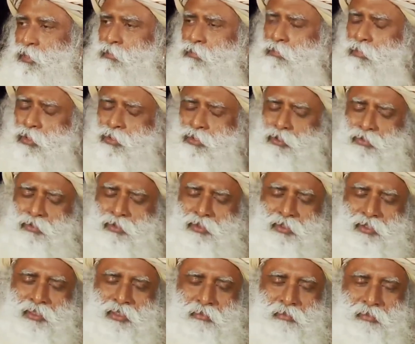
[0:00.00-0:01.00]
A maioria
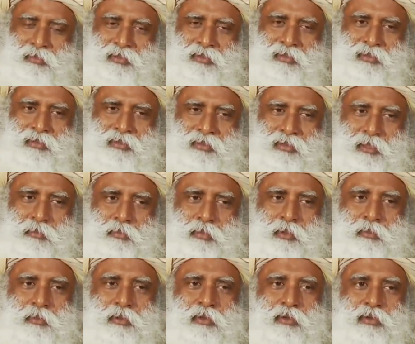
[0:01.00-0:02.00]
dos sonhos que
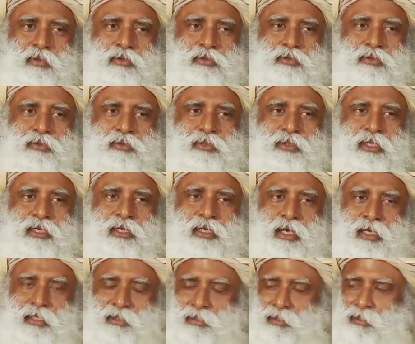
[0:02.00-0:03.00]
as pessoas têm
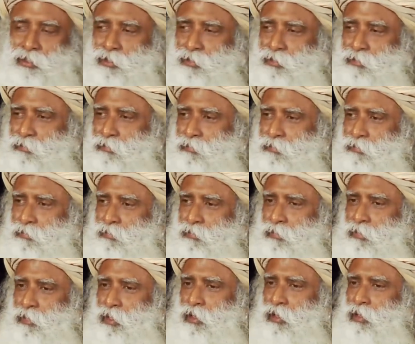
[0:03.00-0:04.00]
durante a noite
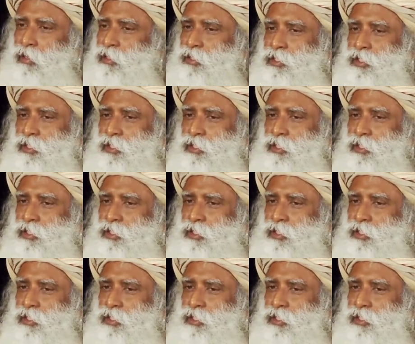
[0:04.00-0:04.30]
são